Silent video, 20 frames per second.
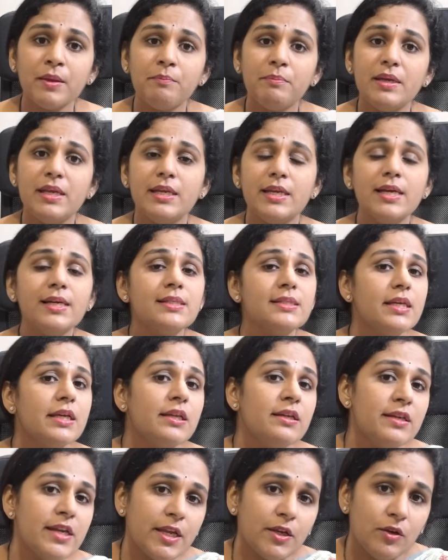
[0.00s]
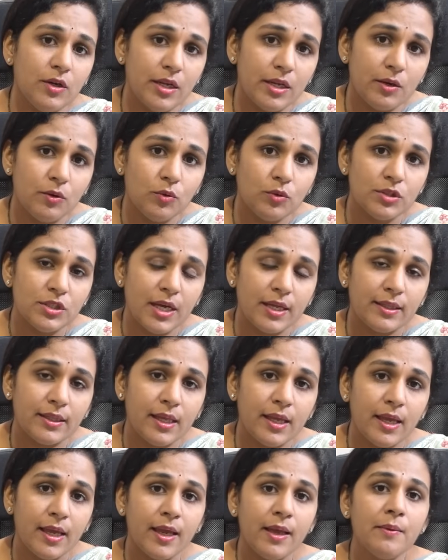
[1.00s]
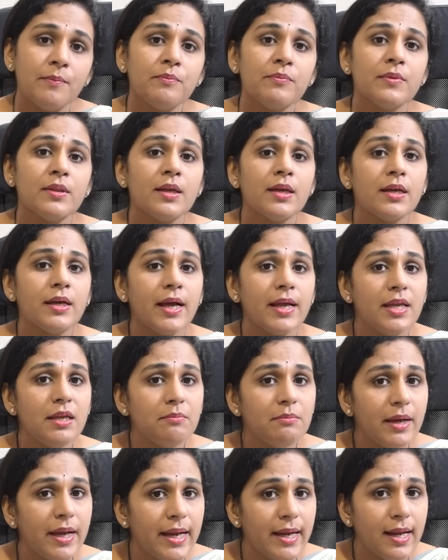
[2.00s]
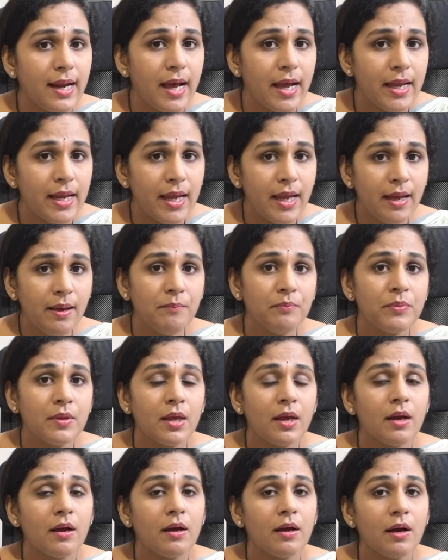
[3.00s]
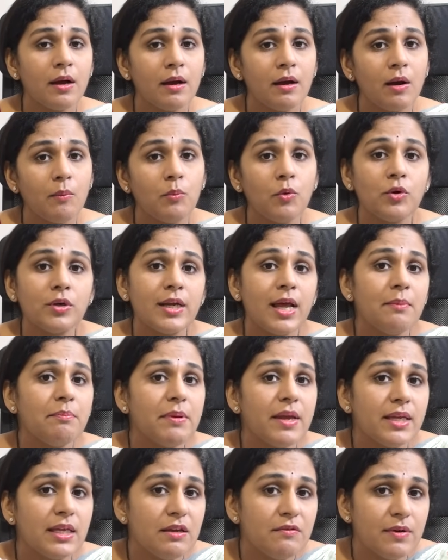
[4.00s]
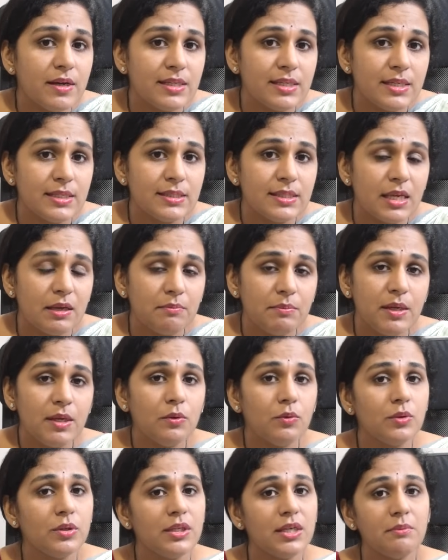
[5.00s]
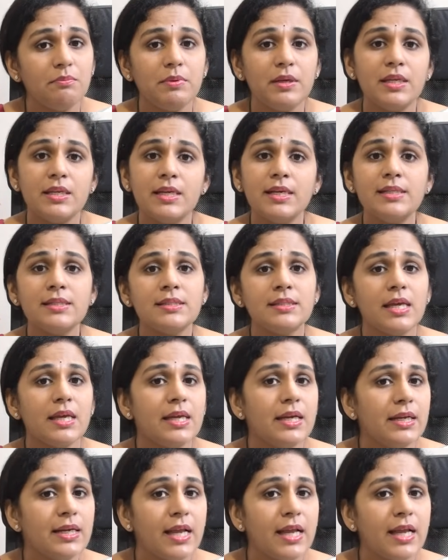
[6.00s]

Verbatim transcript: पीरियड्स इरेगुलर हो जाते हैं कई महिलाएं मोटापे की वजह से भी उनके पीरियड्स सही